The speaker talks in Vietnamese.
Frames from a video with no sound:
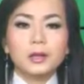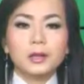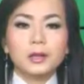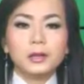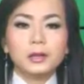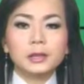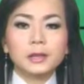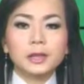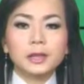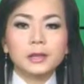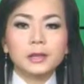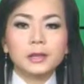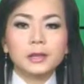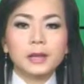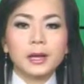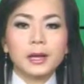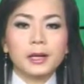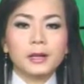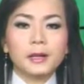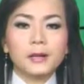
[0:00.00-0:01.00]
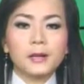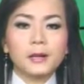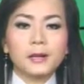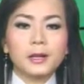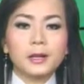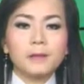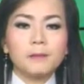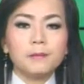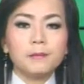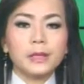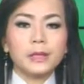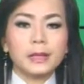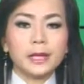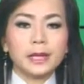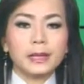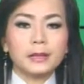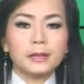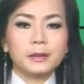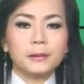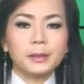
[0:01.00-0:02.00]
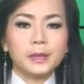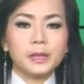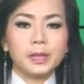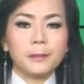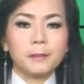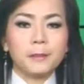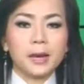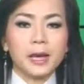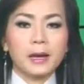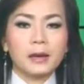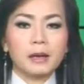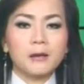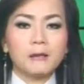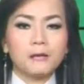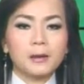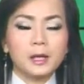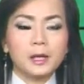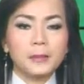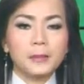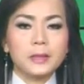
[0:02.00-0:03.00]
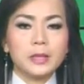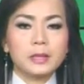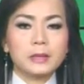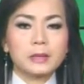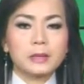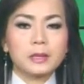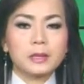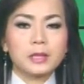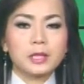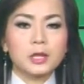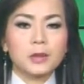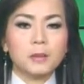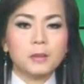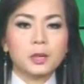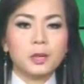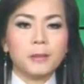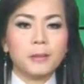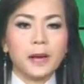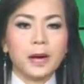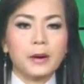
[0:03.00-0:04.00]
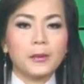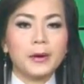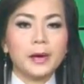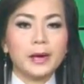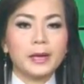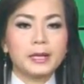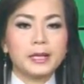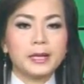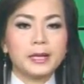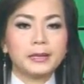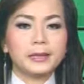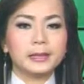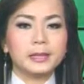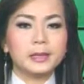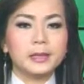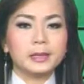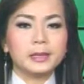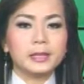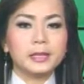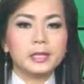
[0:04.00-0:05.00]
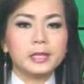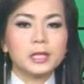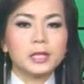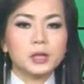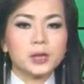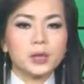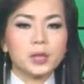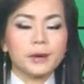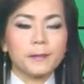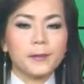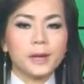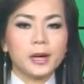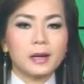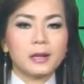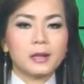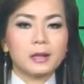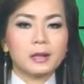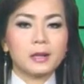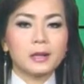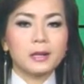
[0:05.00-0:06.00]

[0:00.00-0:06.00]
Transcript: Ước tính có thể có đến 10.000 người bị thiệt mạng ở Philippines trong cơn bão Haiyan, tin từ Sama.